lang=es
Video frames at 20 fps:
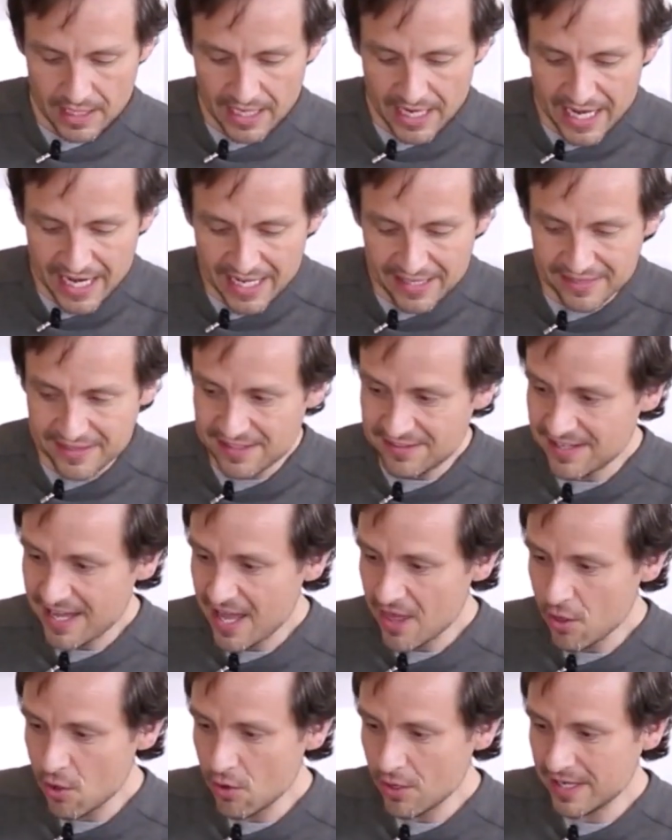
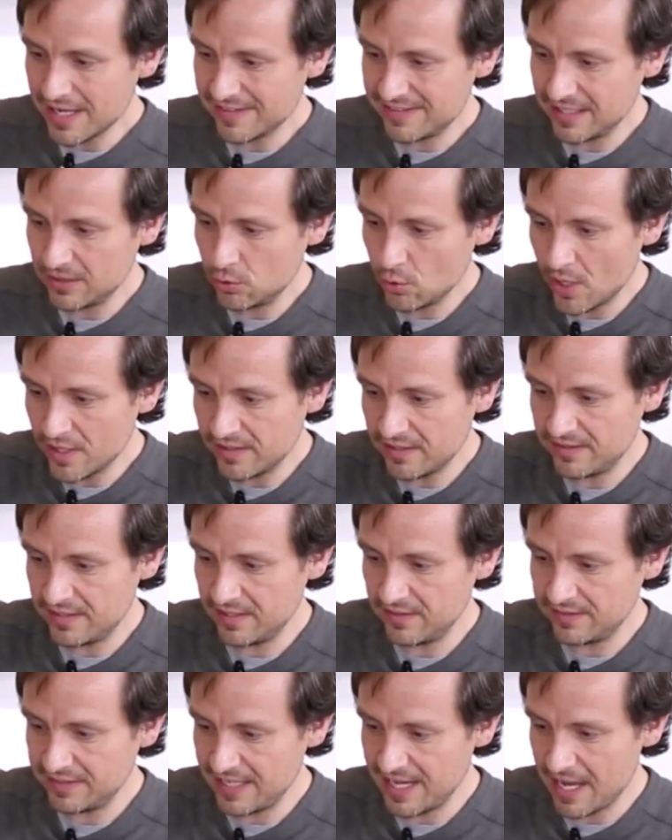garantizado que si tú haces
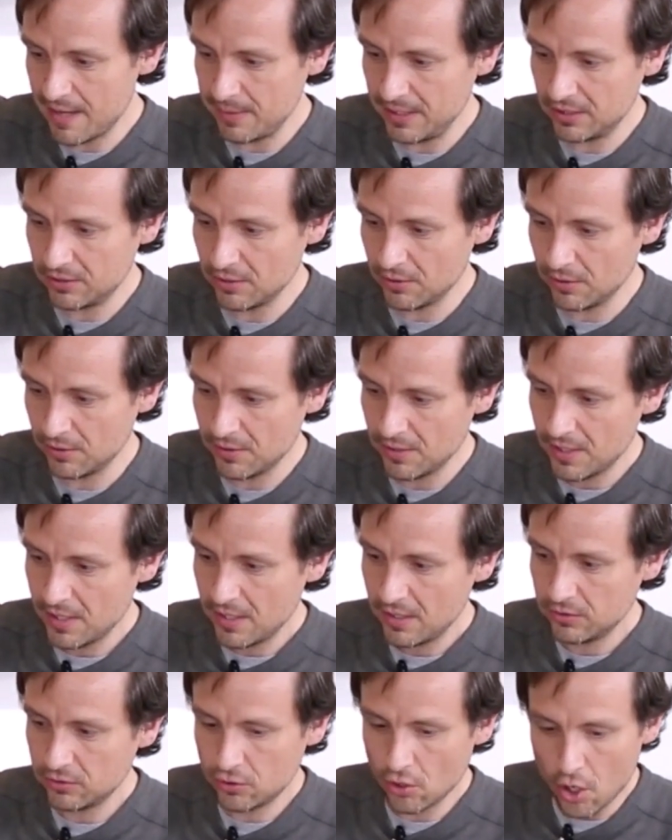este hábito
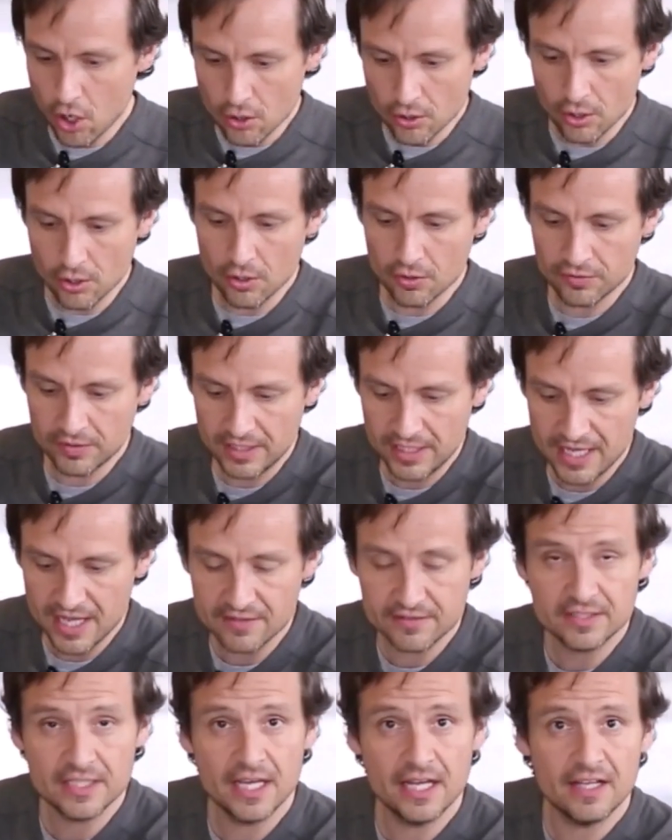todos los
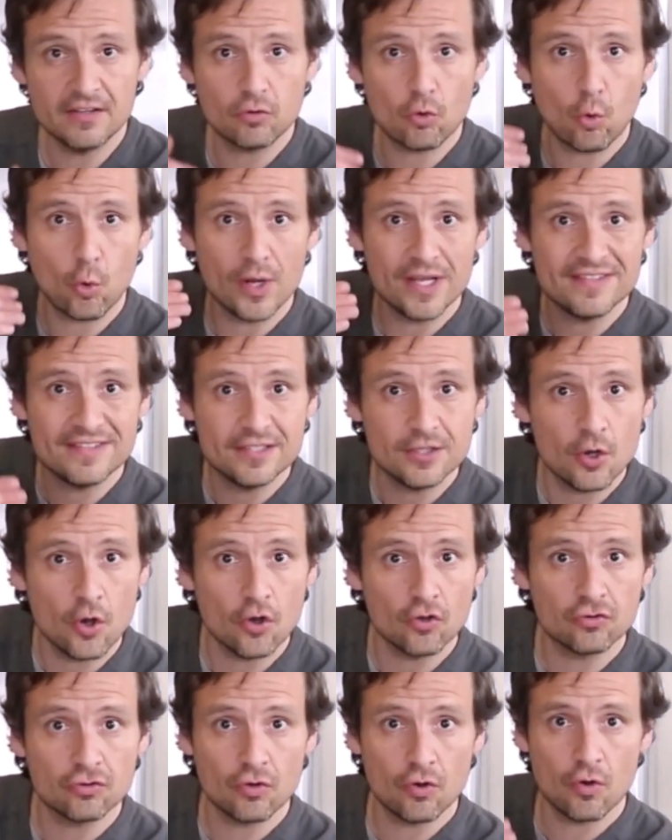días y eres
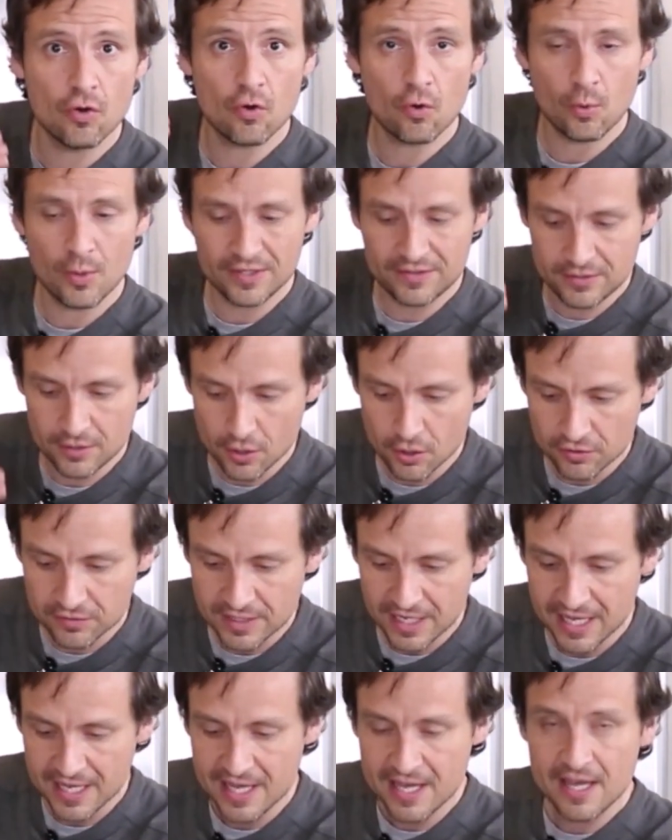juicioso,
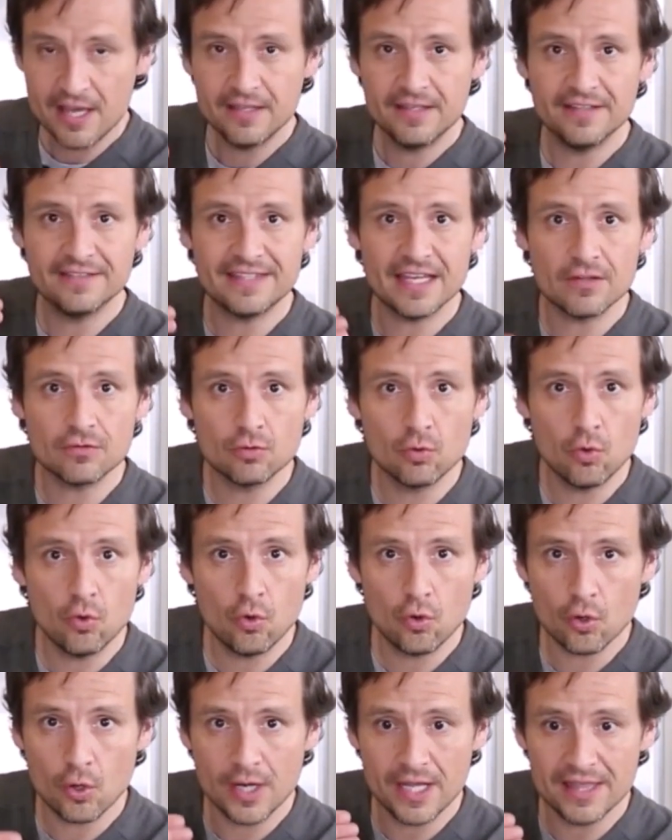juiciosa, y estás
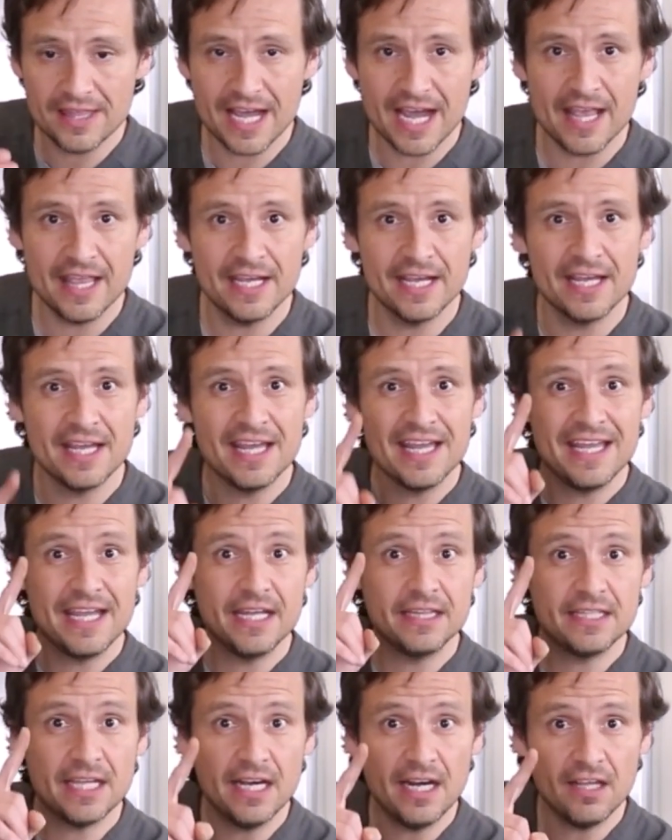duro y dale,
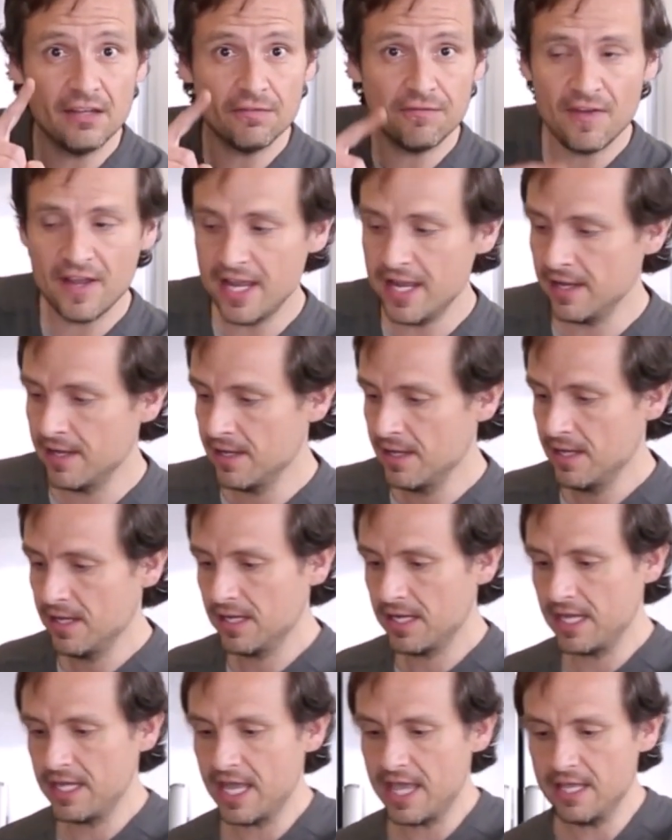y tienes fe
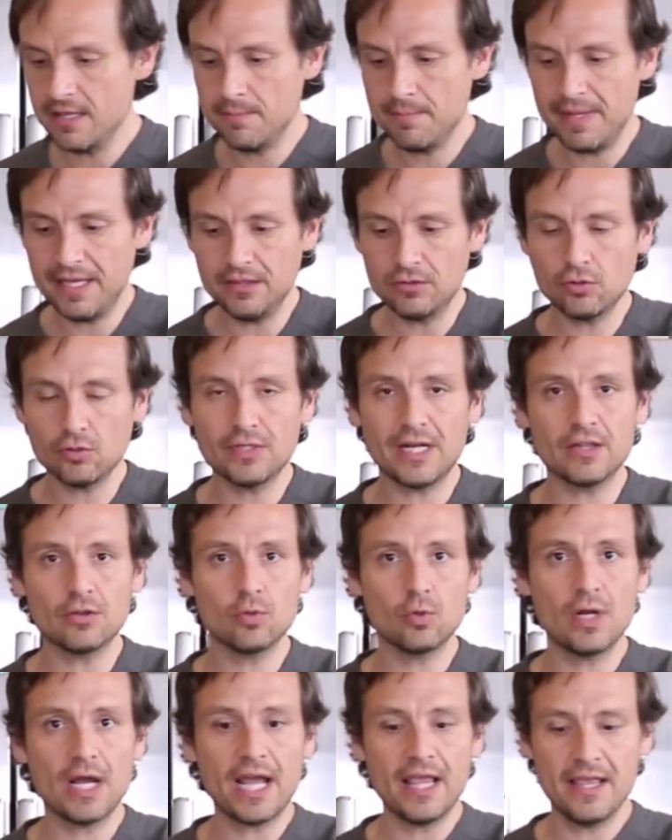que el alimento
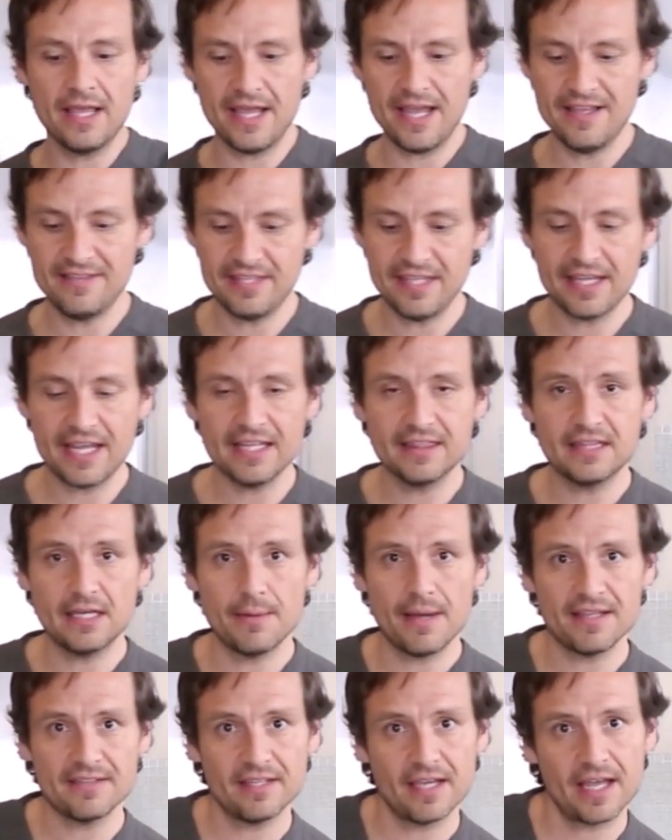natural es el que te
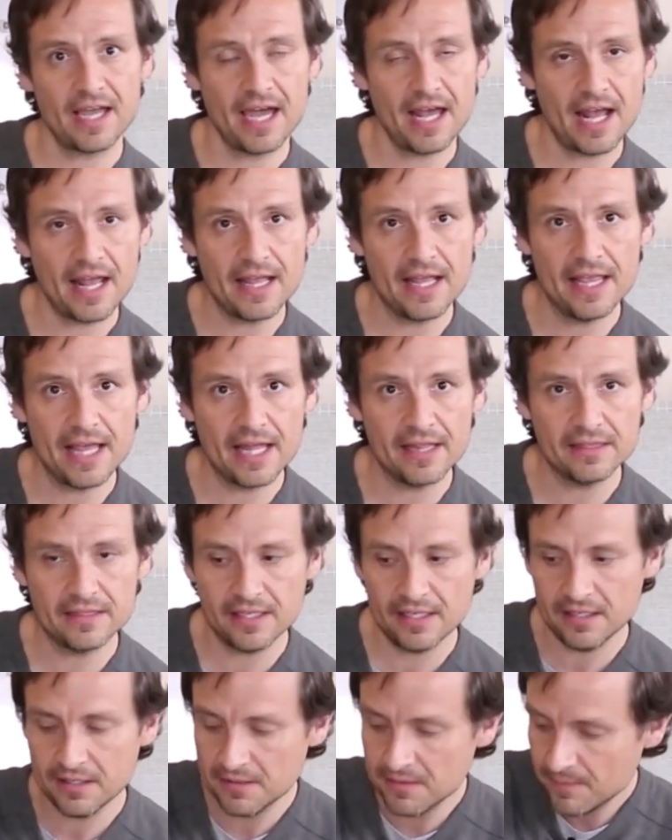va a sacar
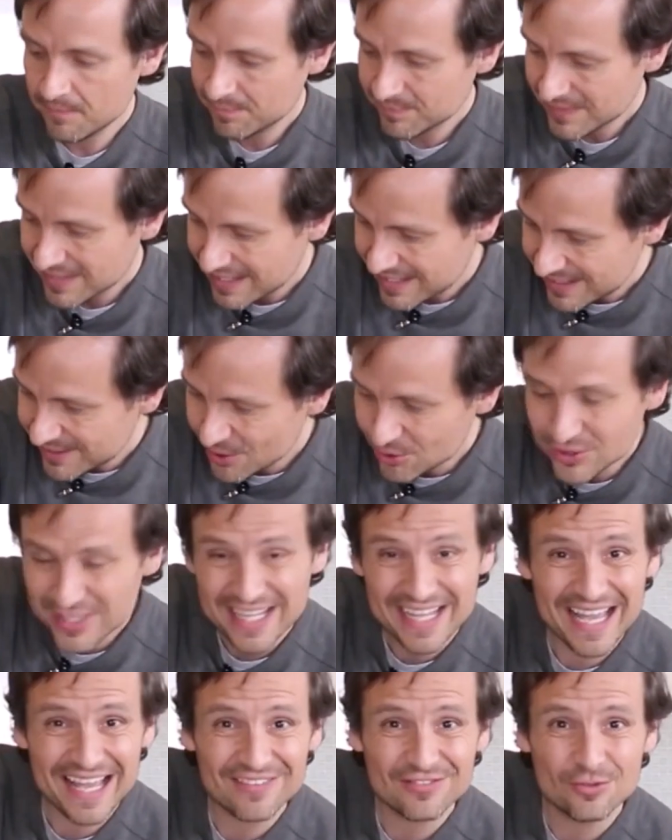adelante, no
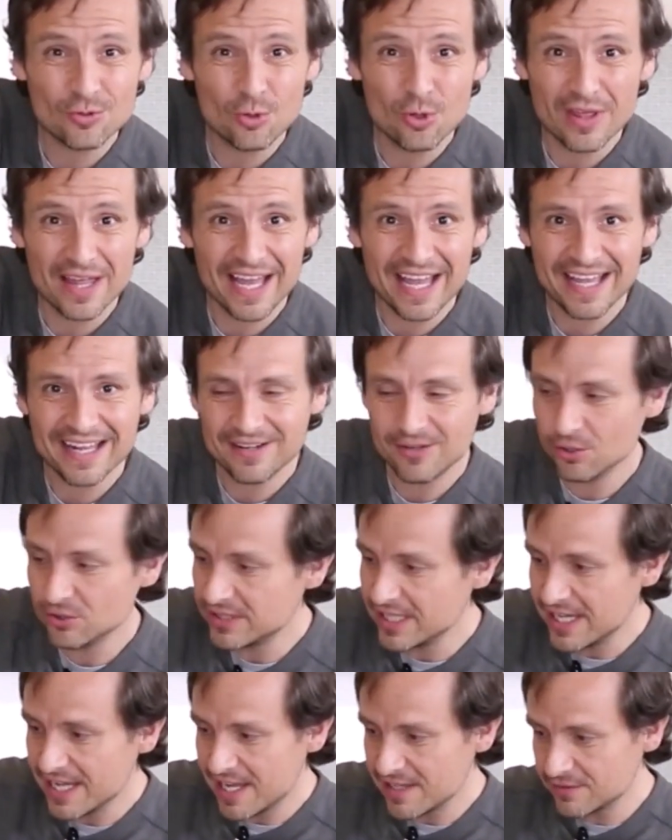tengas duda, no
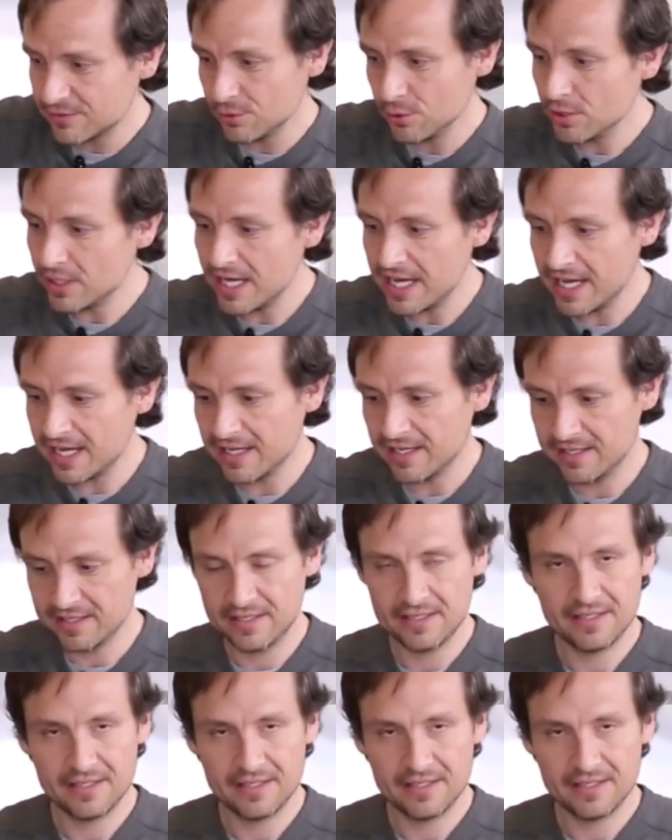tengas duda.